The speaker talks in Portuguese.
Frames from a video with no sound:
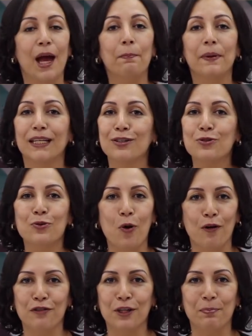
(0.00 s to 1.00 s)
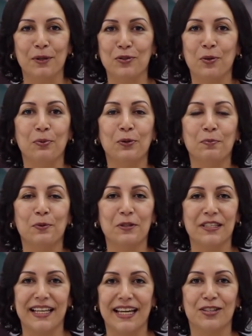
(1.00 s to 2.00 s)
É apenas o ovo que passou por um
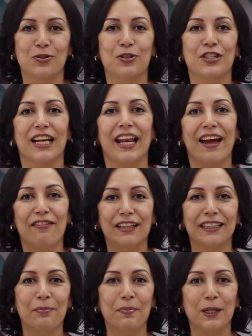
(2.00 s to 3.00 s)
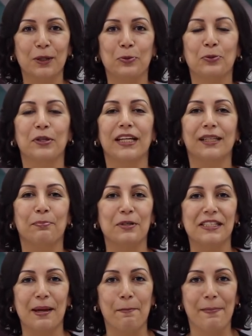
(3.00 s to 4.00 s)
processo onde eleva a temperatura,
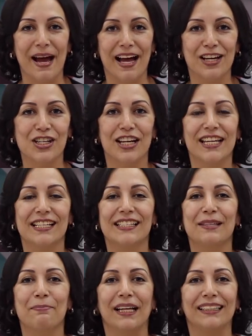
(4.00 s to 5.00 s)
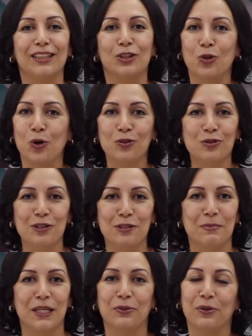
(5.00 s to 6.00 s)
depois abaixa e assim mata todos os
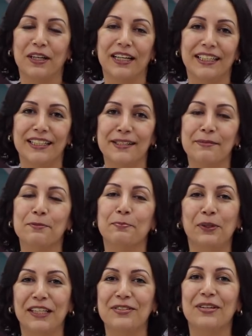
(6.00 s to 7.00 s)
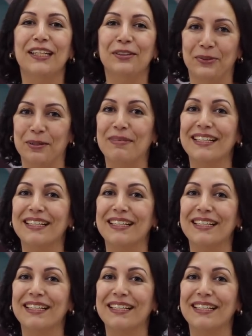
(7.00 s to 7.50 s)
micro-organismos, por isso ele dura